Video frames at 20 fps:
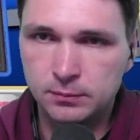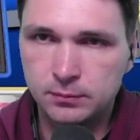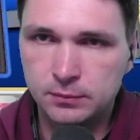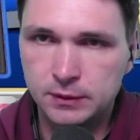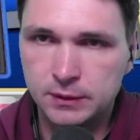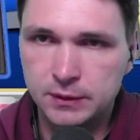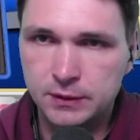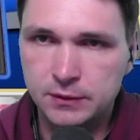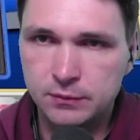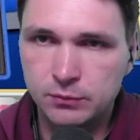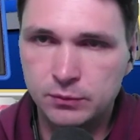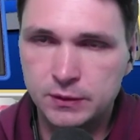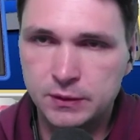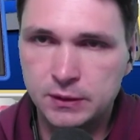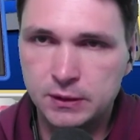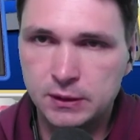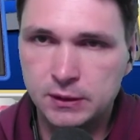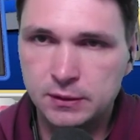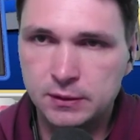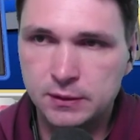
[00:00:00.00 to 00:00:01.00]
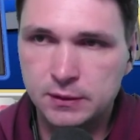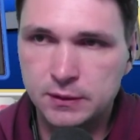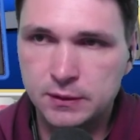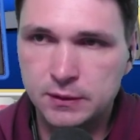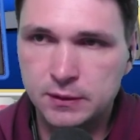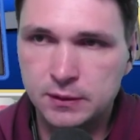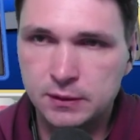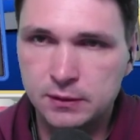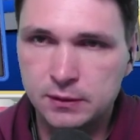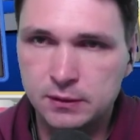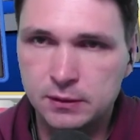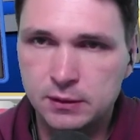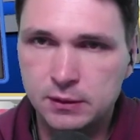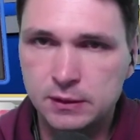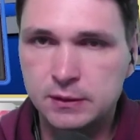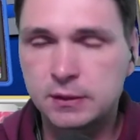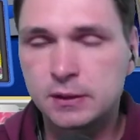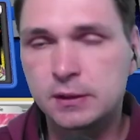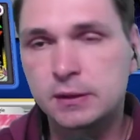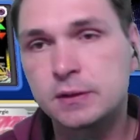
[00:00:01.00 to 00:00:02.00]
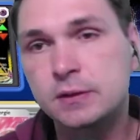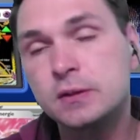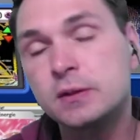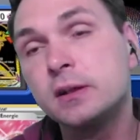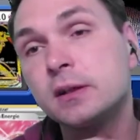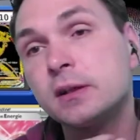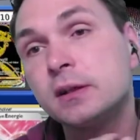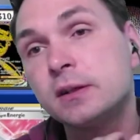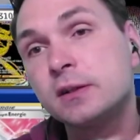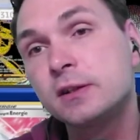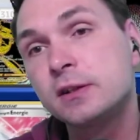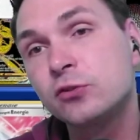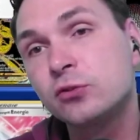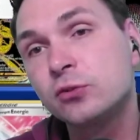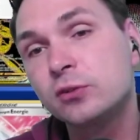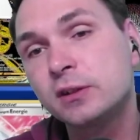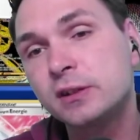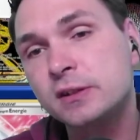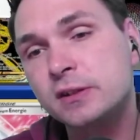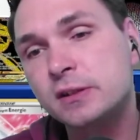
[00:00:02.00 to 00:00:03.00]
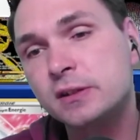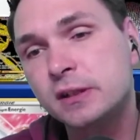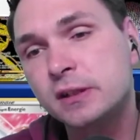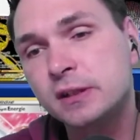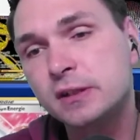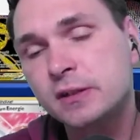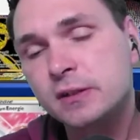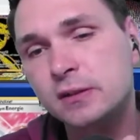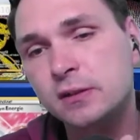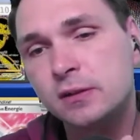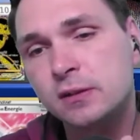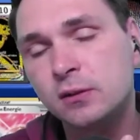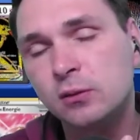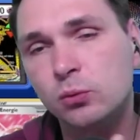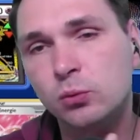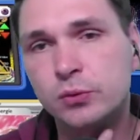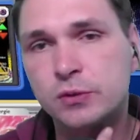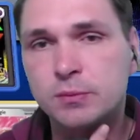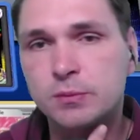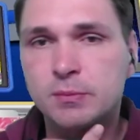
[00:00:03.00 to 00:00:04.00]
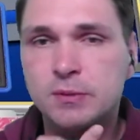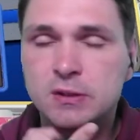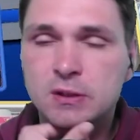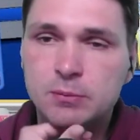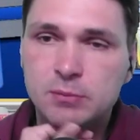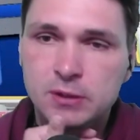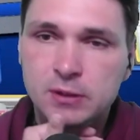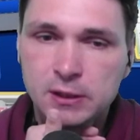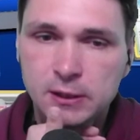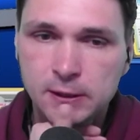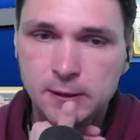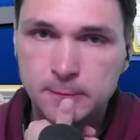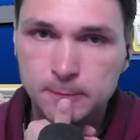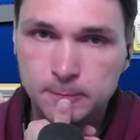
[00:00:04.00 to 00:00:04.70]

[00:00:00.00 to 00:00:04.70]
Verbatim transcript: Das wird sehr interessant. Jetzt geht's ja, ihr seht schon, jetzt geht's los mit seinem Deck.